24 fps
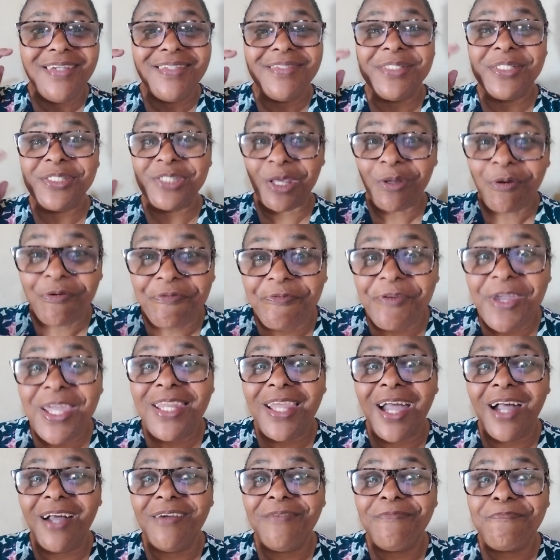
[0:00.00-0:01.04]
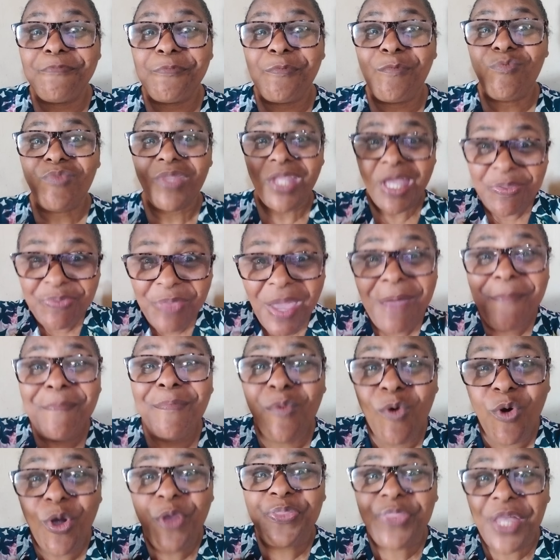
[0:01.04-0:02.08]
Dizendo, filha, tem
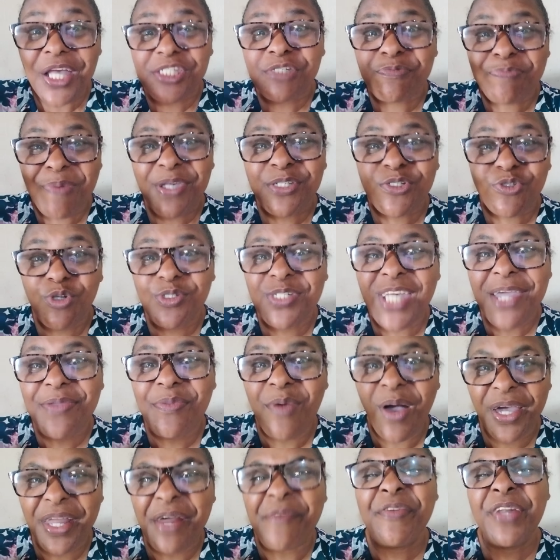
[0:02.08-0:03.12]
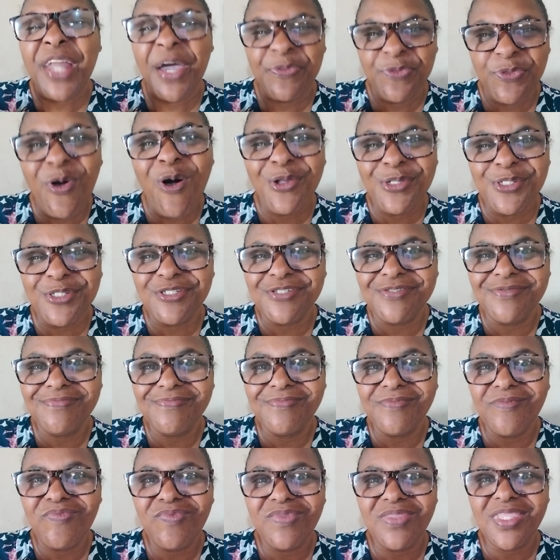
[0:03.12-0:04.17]
muitas pessoas aí no Agravando a Todos
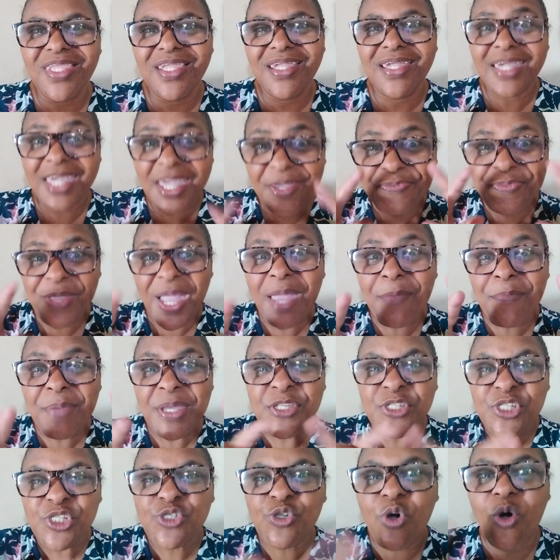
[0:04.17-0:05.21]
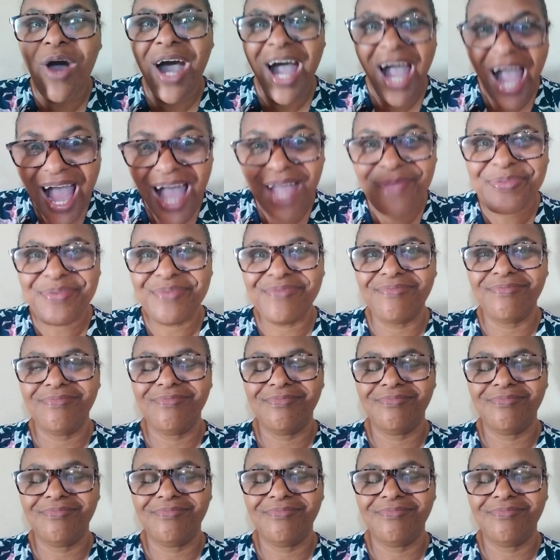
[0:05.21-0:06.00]
que tem me desonrado,